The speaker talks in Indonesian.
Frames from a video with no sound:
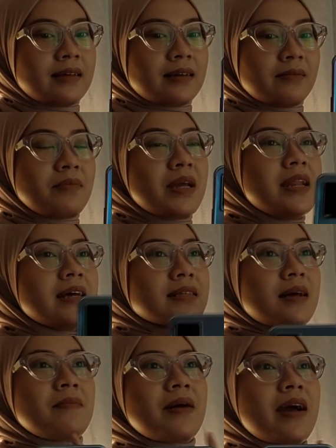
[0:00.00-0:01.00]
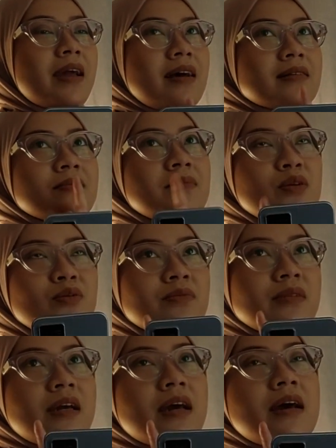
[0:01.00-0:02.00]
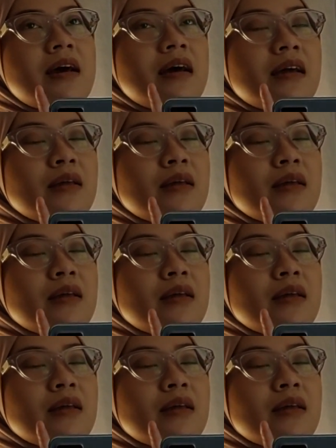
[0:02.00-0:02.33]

mungkin karena emang si ini